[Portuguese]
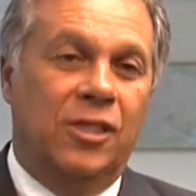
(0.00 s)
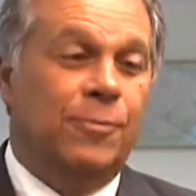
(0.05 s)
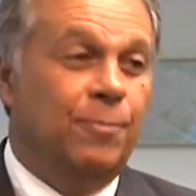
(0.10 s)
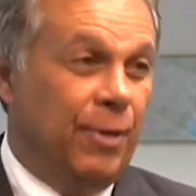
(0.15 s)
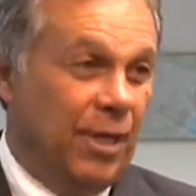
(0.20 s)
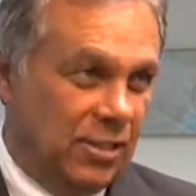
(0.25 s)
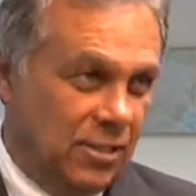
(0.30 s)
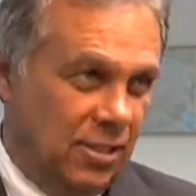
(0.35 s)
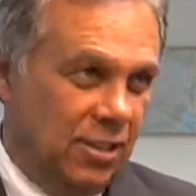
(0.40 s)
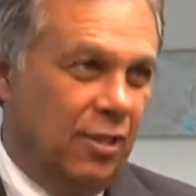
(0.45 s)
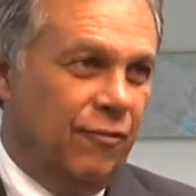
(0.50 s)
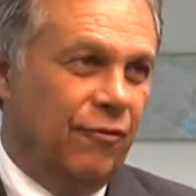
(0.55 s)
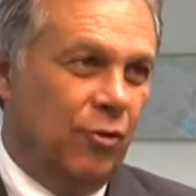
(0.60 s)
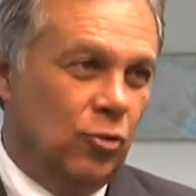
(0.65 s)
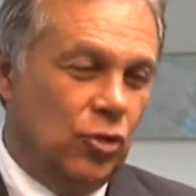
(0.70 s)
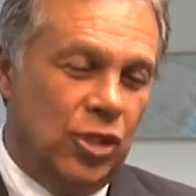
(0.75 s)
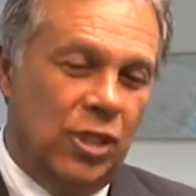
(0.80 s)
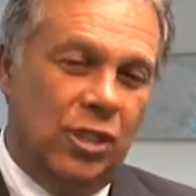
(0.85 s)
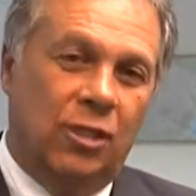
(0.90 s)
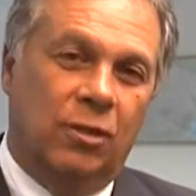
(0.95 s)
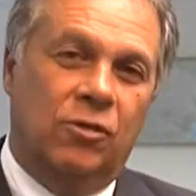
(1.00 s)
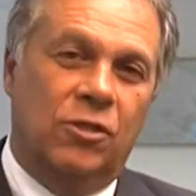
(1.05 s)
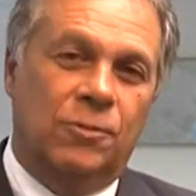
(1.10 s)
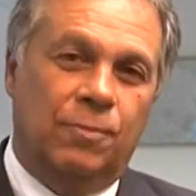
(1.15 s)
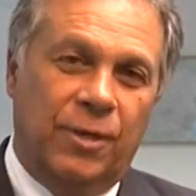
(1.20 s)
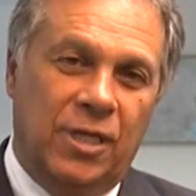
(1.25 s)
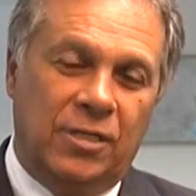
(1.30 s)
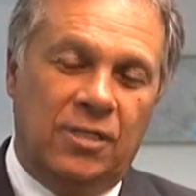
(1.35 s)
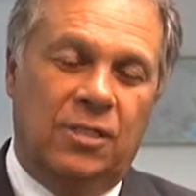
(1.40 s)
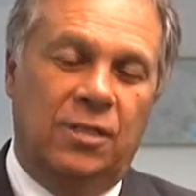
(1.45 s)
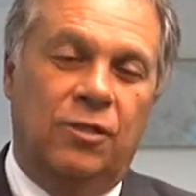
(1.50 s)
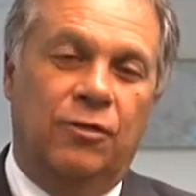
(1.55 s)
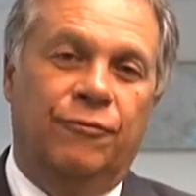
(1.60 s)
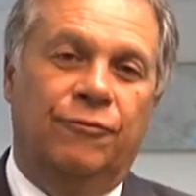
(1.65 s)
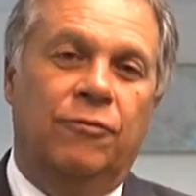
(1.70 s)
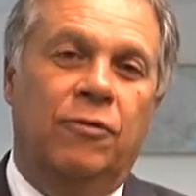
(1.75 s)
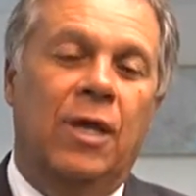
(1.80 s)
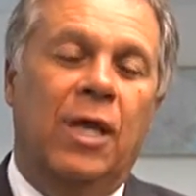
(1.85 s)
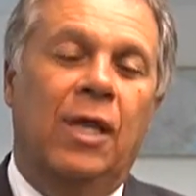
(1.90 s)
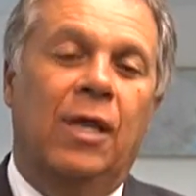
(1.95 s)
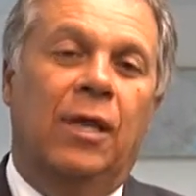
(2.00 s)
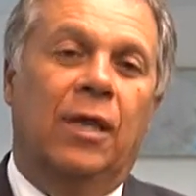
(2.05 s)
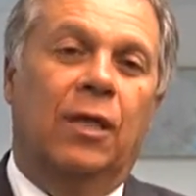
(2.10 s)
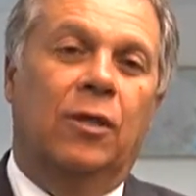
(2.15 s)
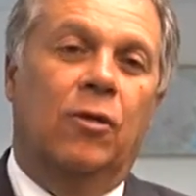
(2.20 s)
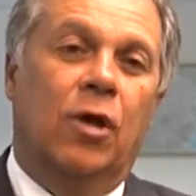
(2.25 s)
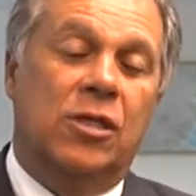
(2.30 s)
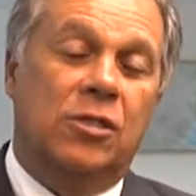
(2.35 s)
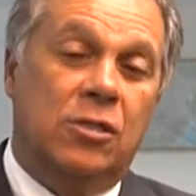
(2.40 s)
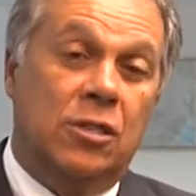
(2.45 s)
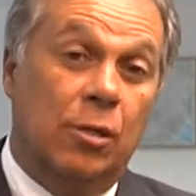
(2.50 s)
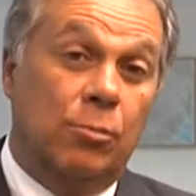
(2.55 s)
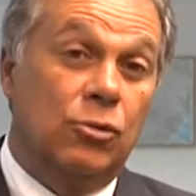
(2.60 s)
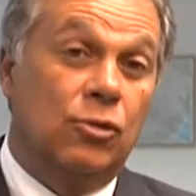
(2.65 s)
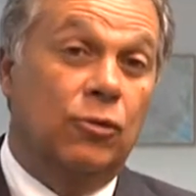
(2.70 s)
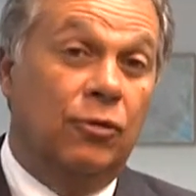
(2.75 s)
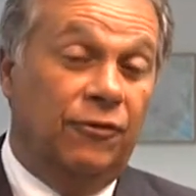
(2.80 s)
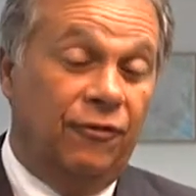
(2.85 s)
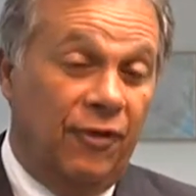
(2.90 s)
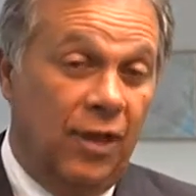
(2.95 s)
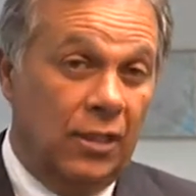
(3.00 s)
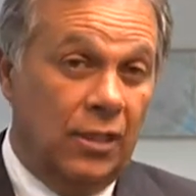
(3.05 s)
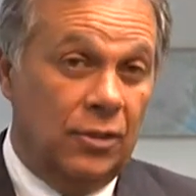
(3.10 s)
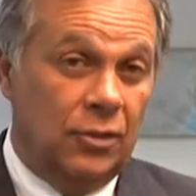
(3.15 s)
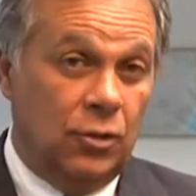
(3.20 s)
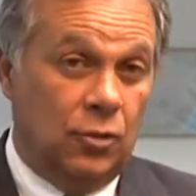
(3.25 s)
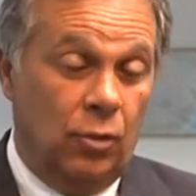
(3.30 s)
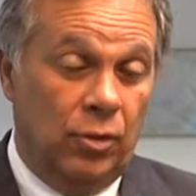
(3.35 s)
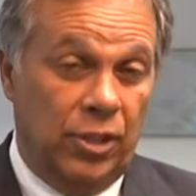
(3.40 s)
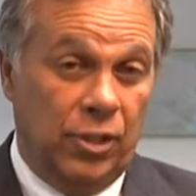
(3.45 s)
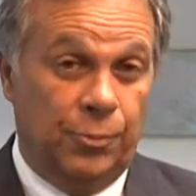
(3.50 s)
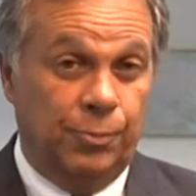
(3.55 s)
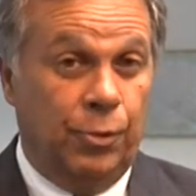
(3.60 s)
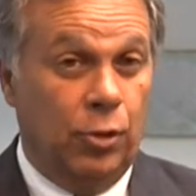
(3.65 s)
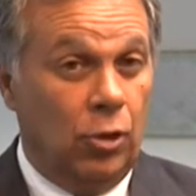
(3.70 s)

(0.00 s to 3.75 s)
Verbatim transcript: expressiva, é um dinheiro expressivo, e nós estamos muito felizes com isso.